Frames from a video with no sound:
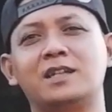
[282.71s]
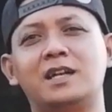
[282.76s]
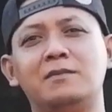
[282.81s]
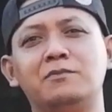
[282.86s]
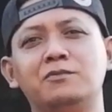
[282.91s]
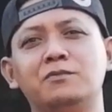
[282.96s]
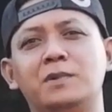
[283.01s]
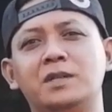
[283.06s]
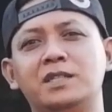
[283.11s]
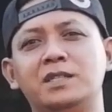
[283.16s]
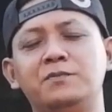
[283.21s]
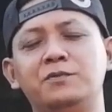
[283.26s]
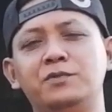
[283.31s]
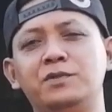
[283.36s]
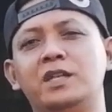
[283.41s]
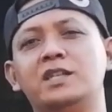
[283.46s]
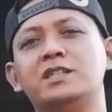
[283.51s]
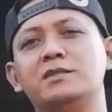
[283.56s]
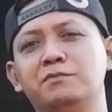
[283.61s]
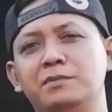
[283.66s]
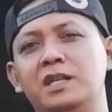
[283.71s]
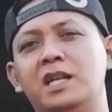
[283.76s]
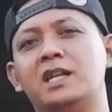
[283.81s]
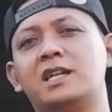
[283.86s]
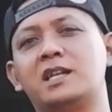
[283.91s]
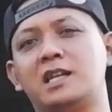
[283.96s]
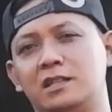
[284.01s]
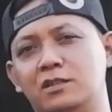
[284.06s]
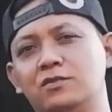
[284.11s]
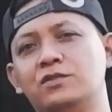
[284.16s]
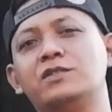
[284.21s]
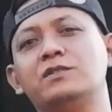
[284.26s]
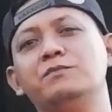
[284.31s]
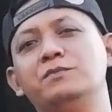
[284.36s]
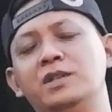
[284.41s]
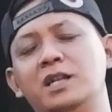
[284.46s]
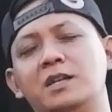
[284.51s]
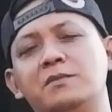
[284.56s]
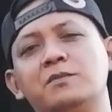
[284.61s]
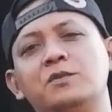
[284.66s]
kamu masih punya 999